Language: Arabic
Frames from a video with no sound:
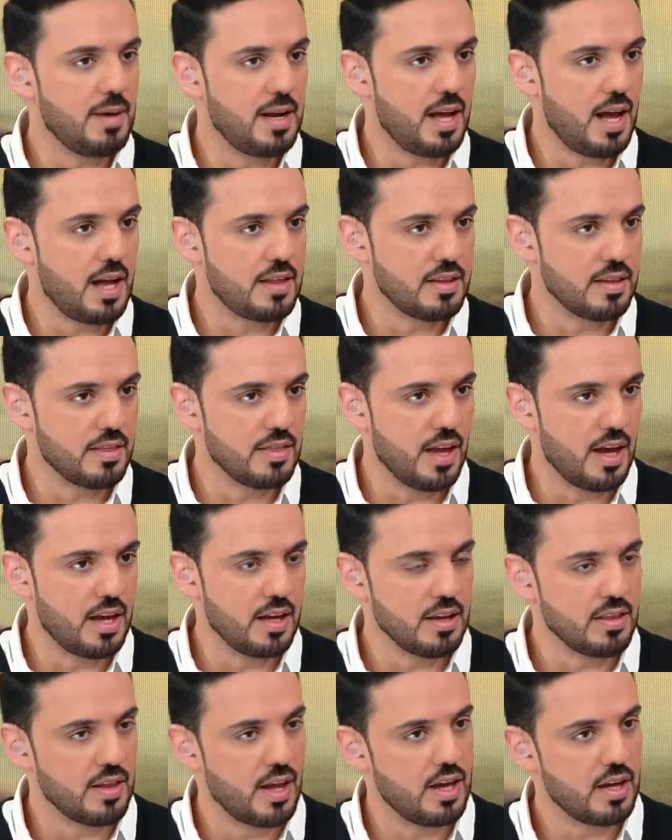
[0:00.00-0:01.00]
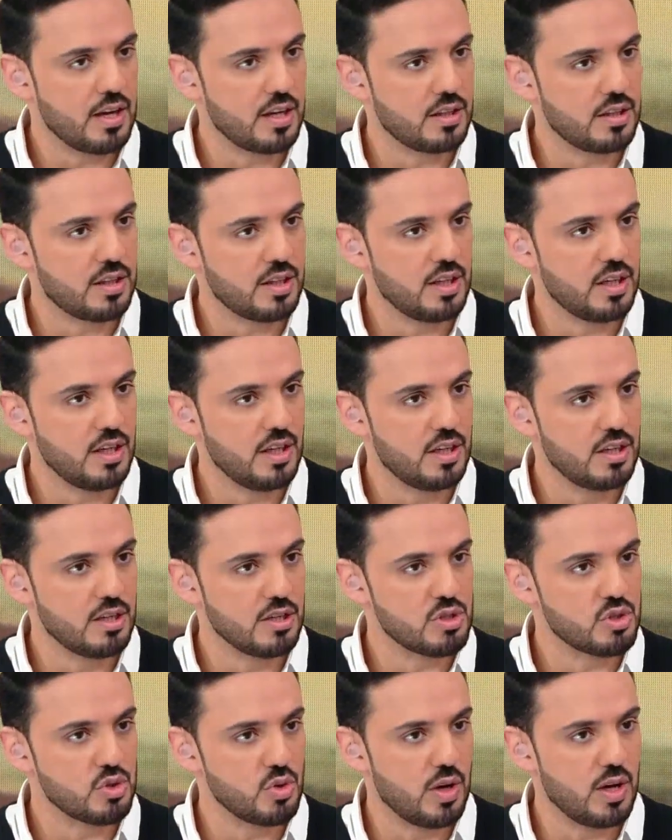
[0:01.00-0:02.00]
على هذه الظاهرة ظاهرة
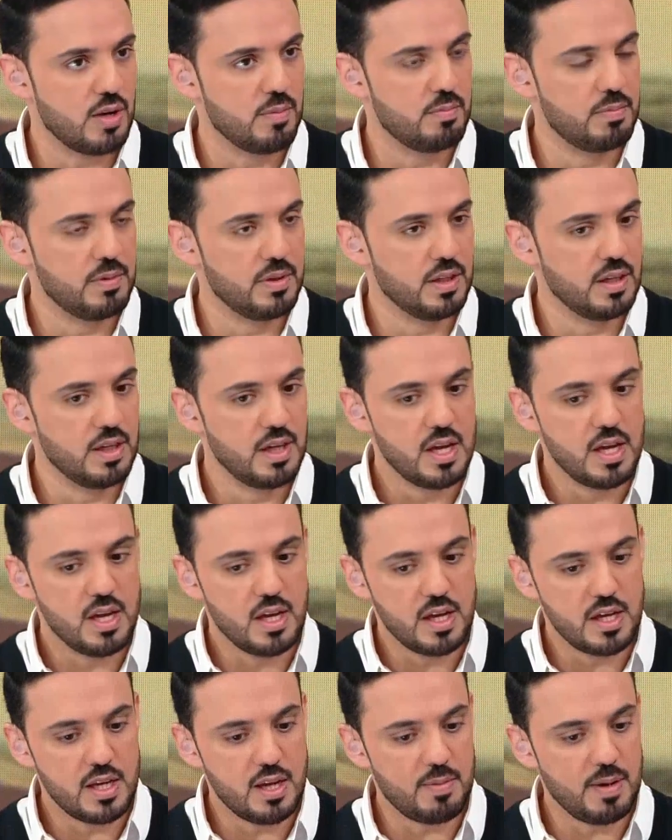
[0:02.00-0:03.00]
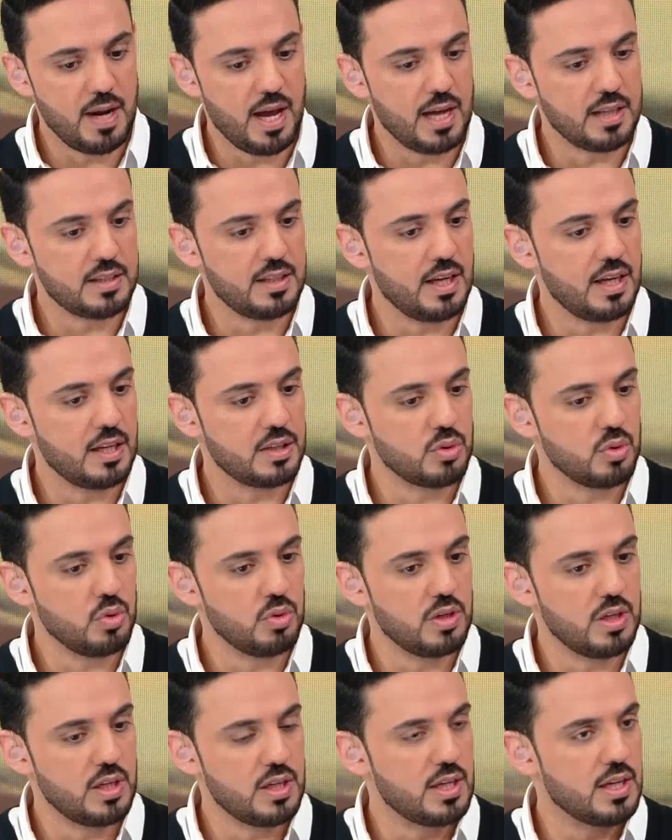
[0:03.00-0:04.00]
الشهب آه، هي بالعادة
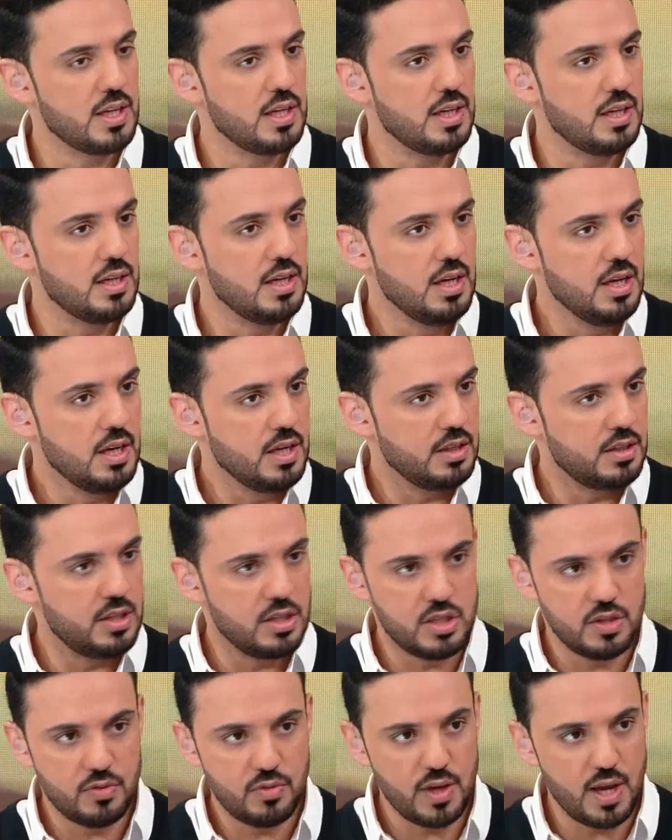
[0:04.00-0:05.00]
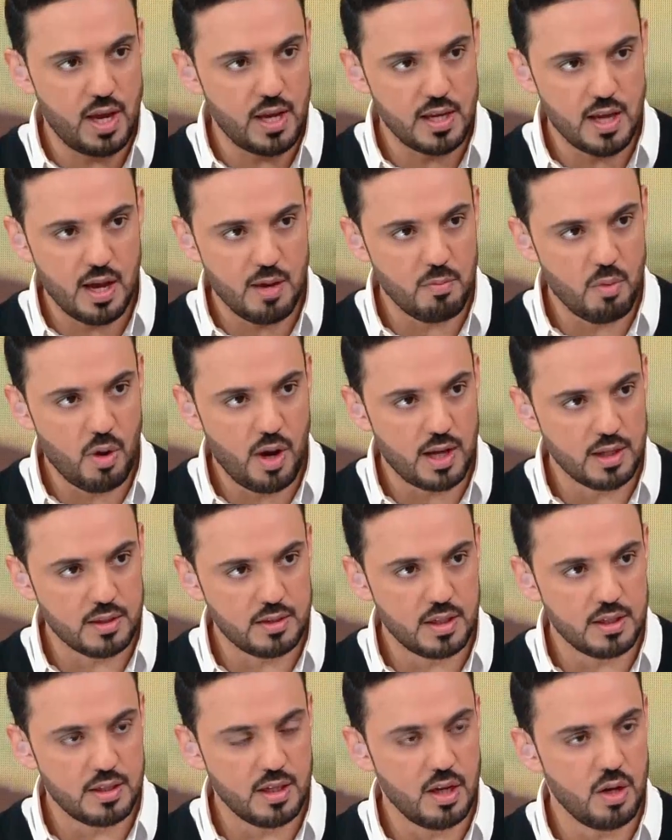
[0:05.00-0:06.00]
حتكون هي تجي في أيام
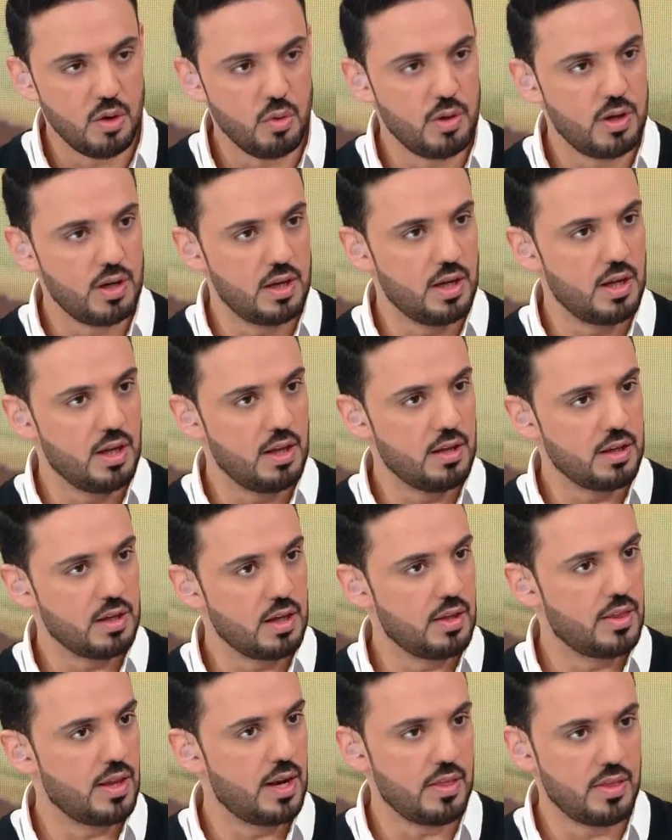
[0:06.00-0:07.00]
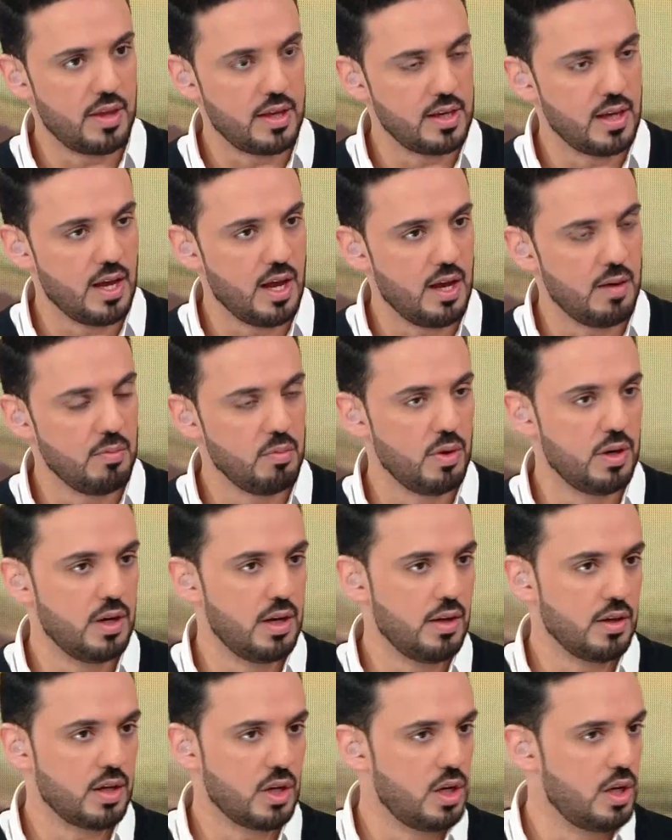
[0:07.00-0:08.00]
محددة ولا كل ثلاث أيام
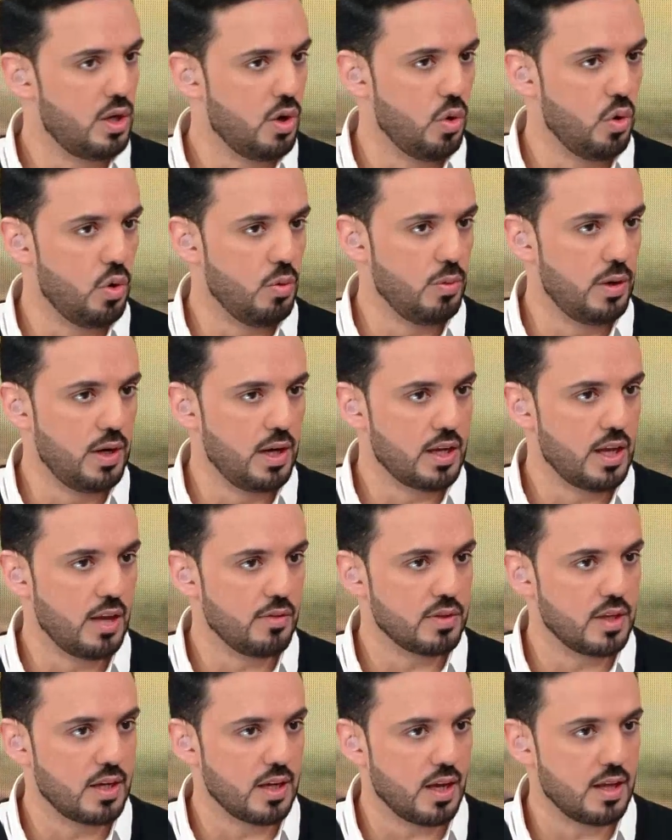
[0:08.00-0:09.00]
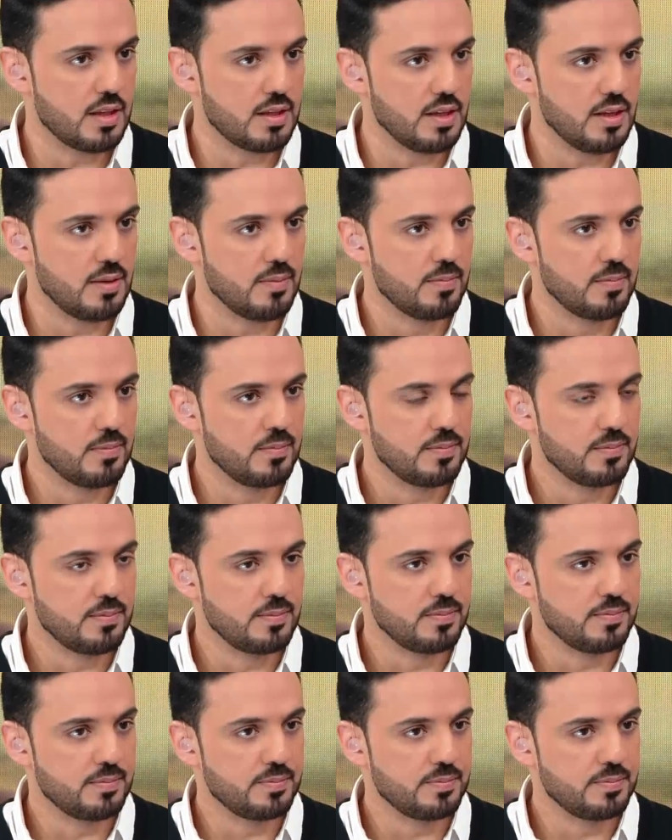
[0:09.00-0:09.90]
ولا كل يوم ولا كيف طريقتها هي لها